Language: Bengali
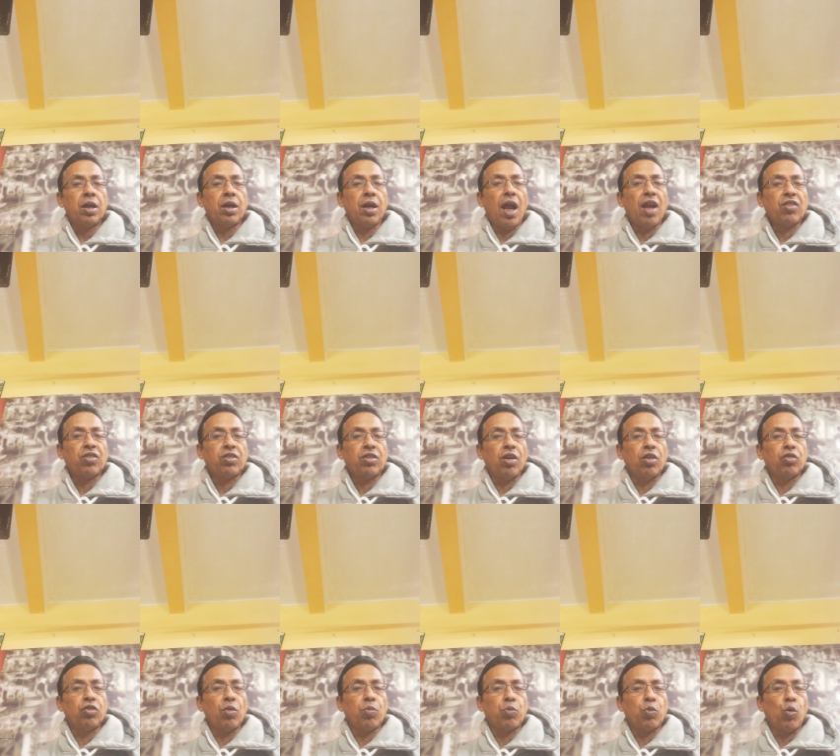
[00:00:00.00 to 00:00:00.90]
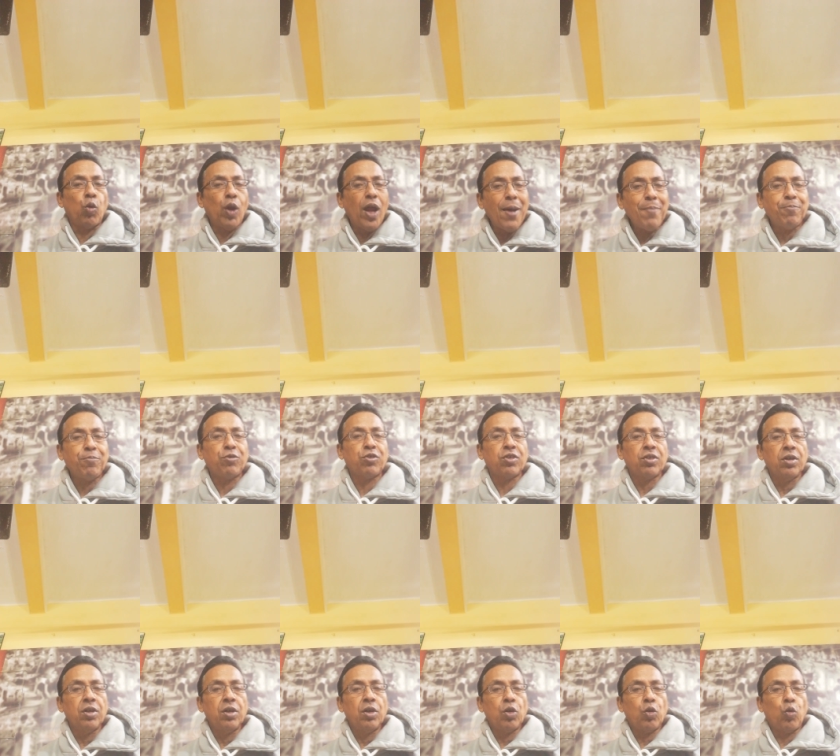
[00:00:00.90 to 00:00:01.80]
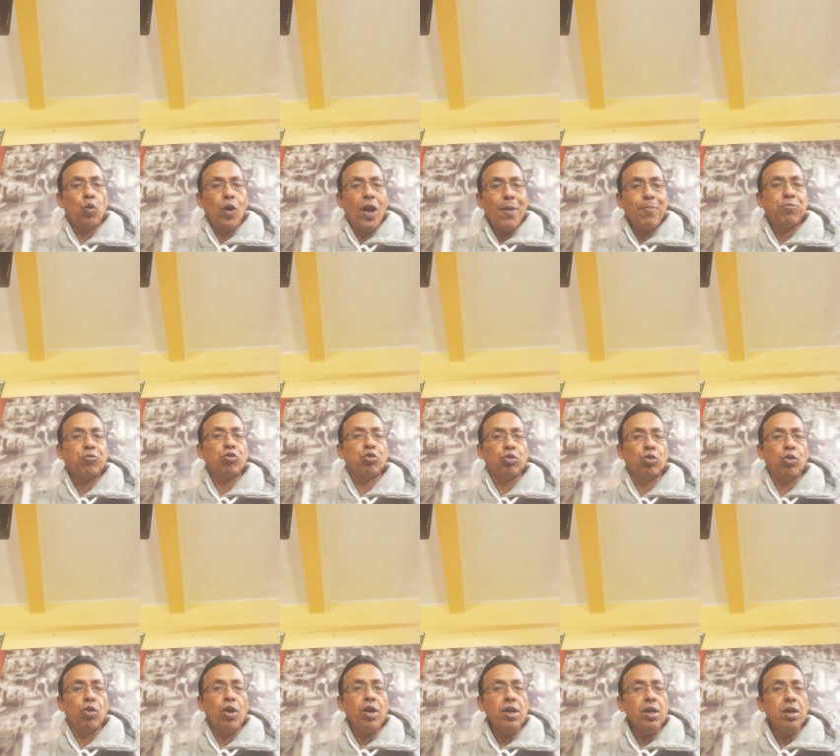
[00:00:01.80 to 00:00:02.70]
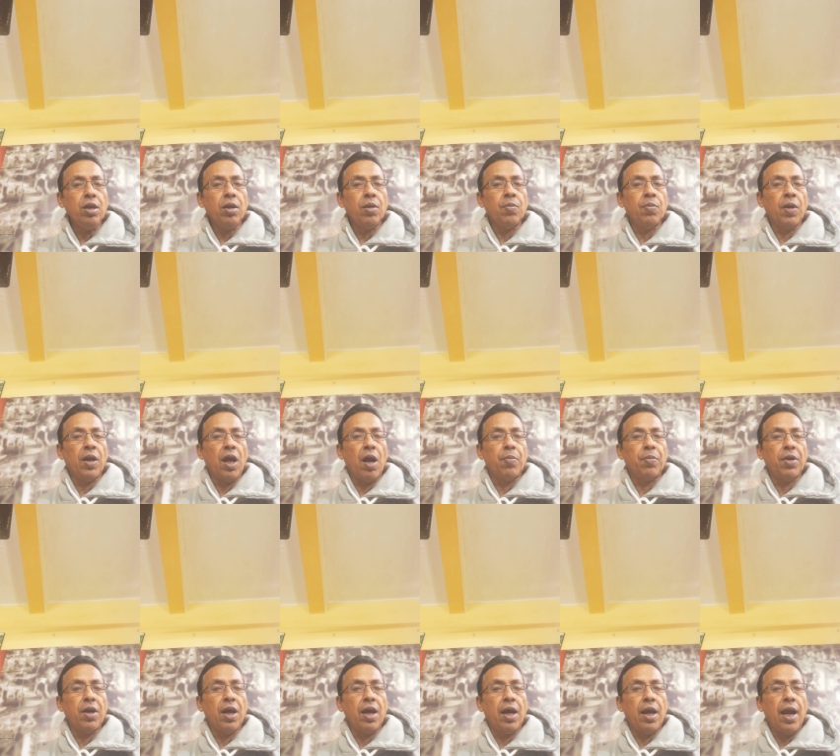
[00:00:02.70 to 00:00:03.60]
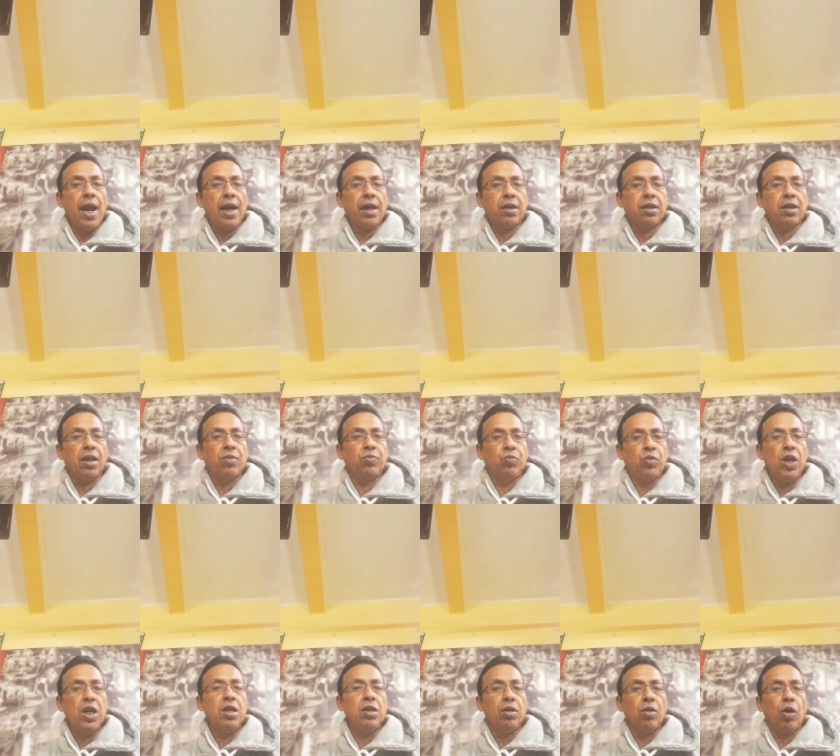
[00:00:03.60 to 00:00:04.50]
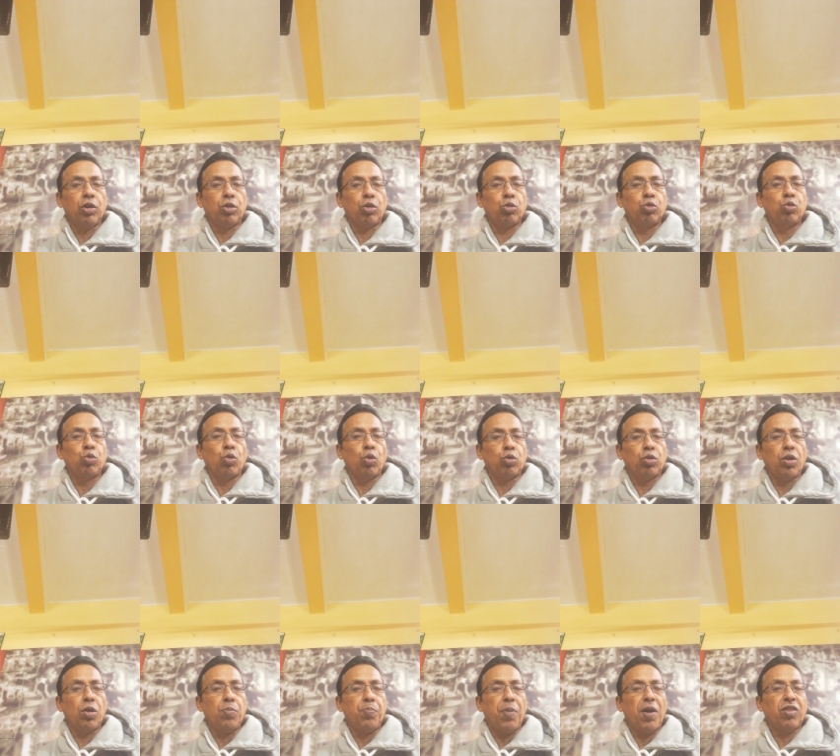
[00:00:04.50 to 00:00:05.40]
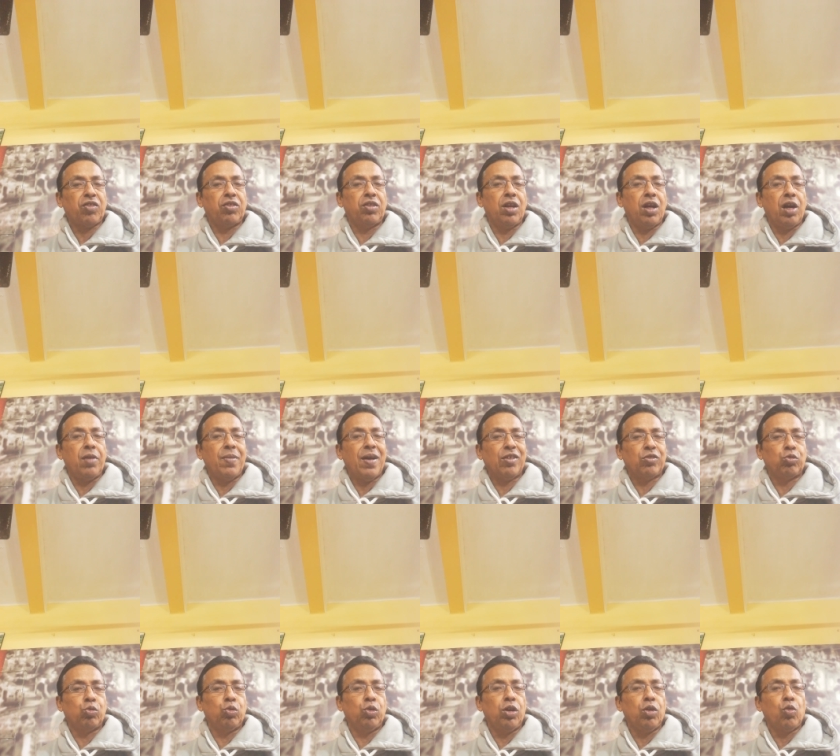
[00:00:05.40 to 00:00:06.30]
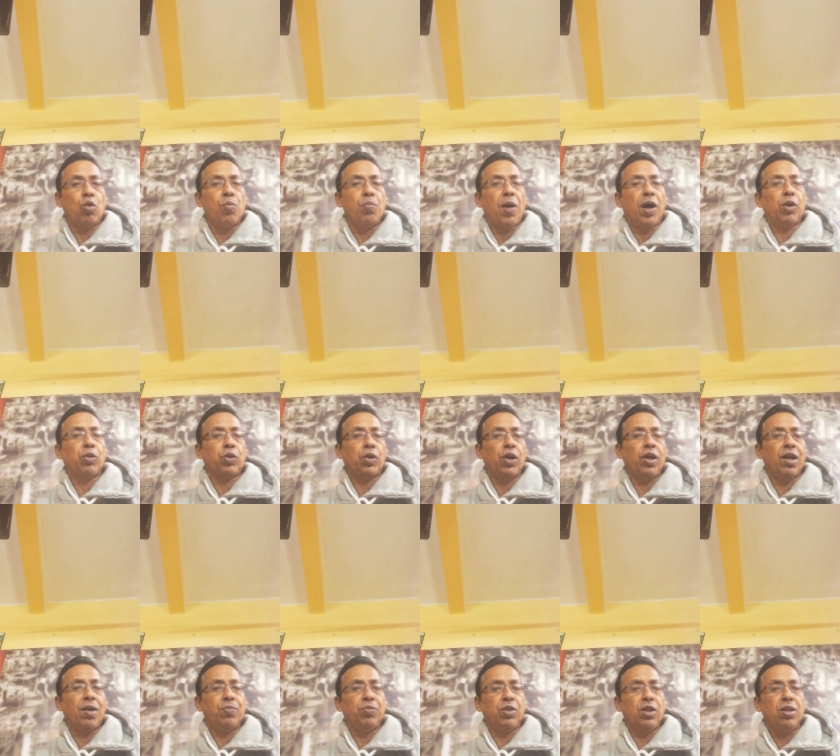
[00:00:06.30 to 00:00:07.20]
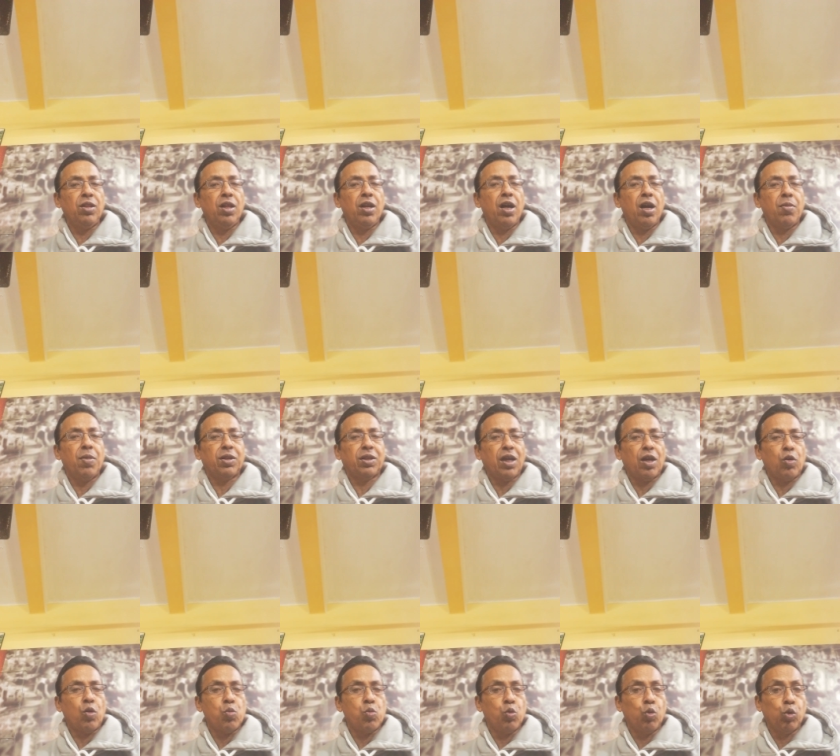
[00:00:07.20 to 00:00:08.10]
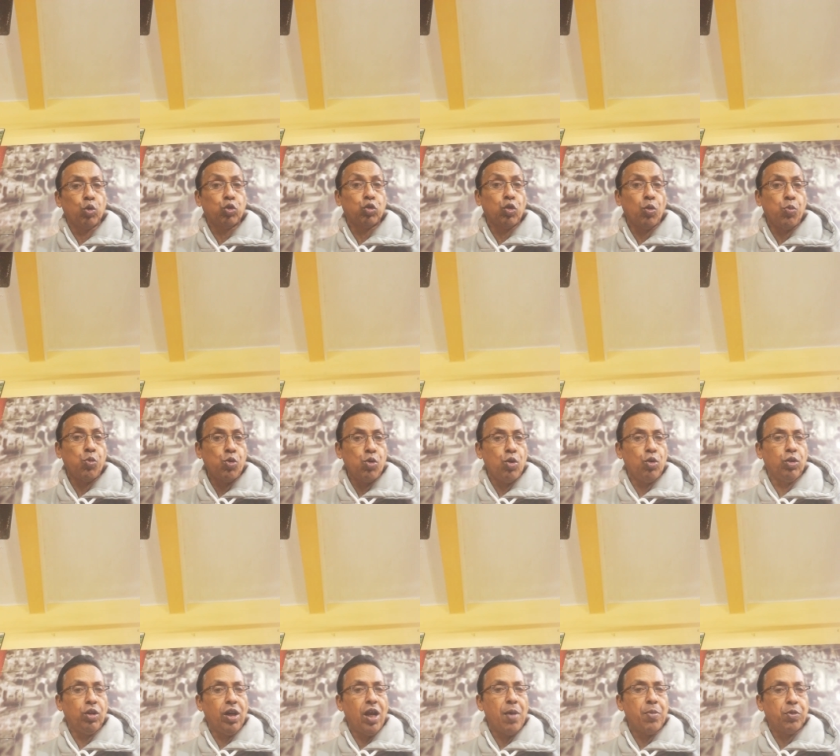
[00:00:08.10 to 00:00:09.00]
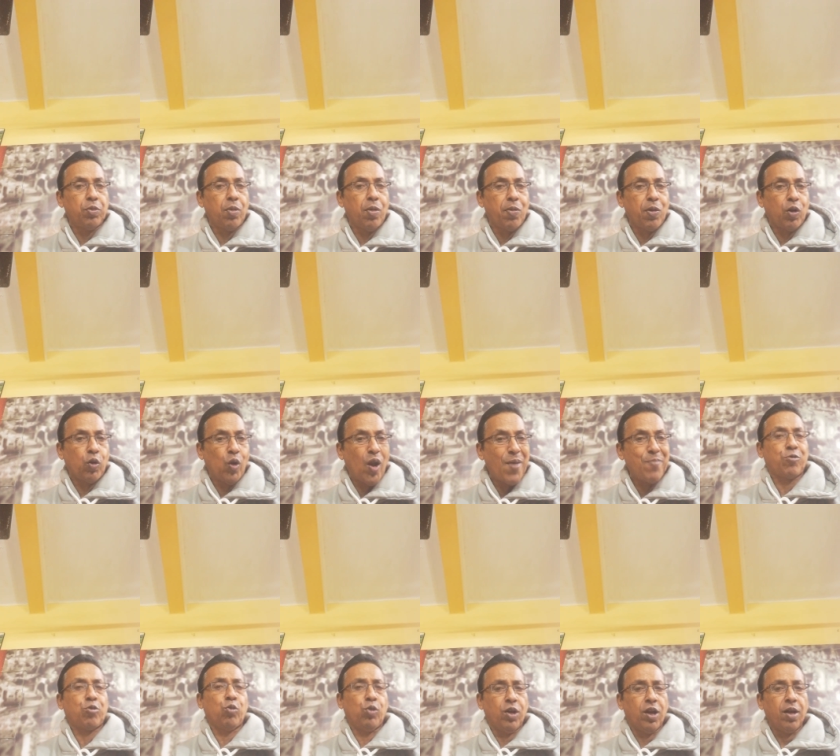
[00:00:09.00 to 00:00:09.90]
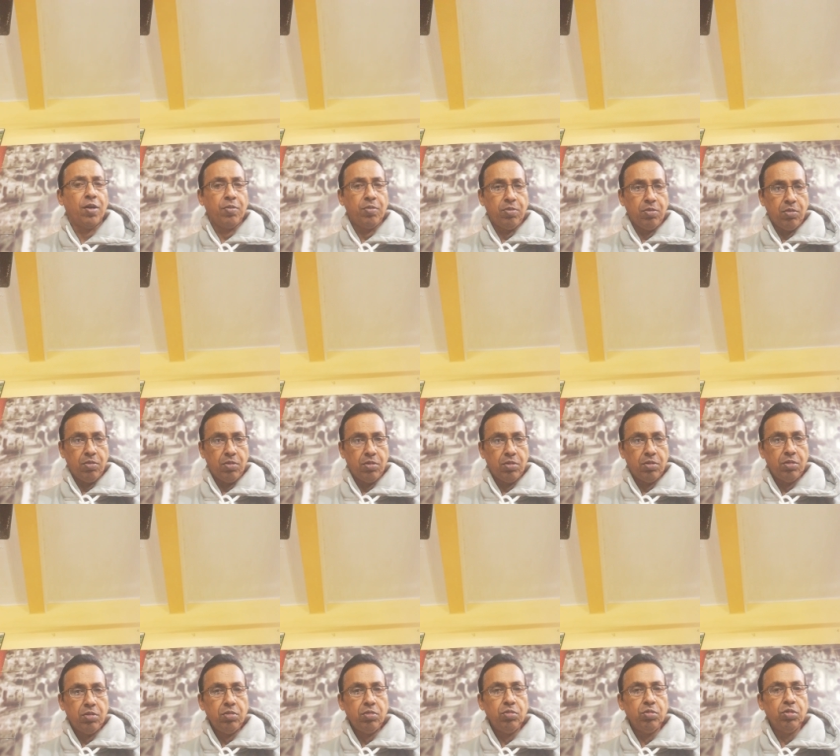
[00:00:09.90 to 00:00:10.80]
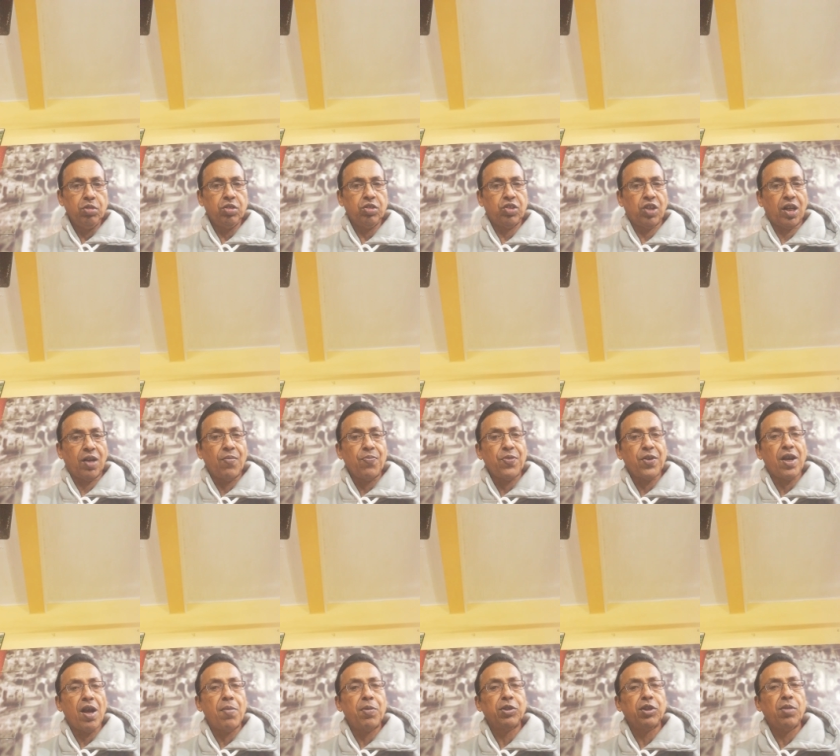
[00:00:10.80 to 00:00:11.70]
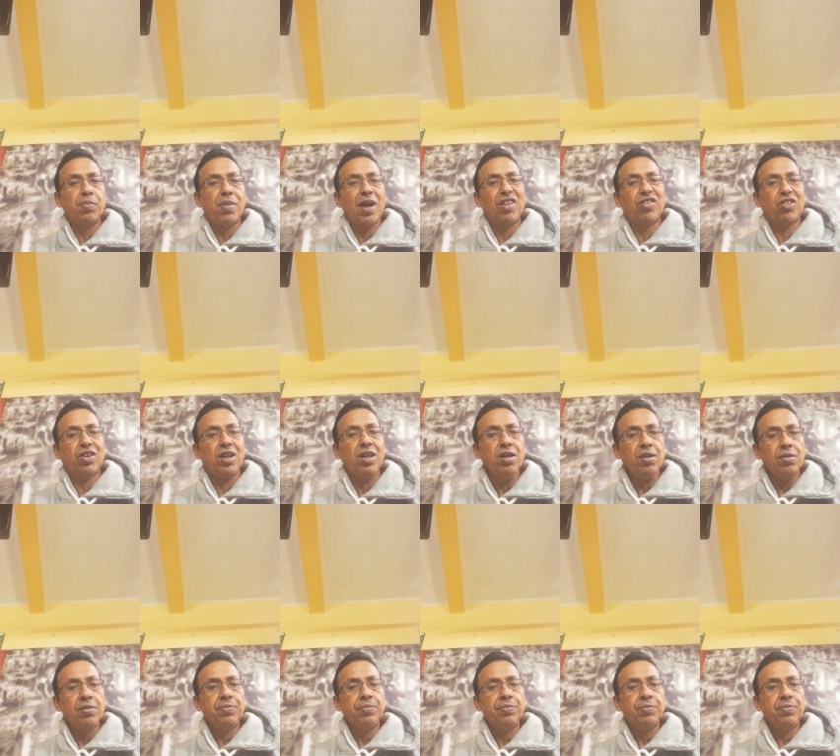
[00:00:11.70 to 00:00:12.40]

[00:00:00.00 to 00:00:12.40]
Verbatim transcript: ক্লাস্টার্স অফ কোল্যাপস কোল্যাপস শুধু নয় মানে আমরা একটা দিন হয়তো দুটো দিন পাঁচ দিনের ম্যাচ দুদিন খুব ভালো খেললাম তিন দিনের মাথায় খুব গুরুত্বপূর্ণ দিনে এমনভাবে কোল্যাপস করলাম সেখান থেকে আমাদের ম্যাচকে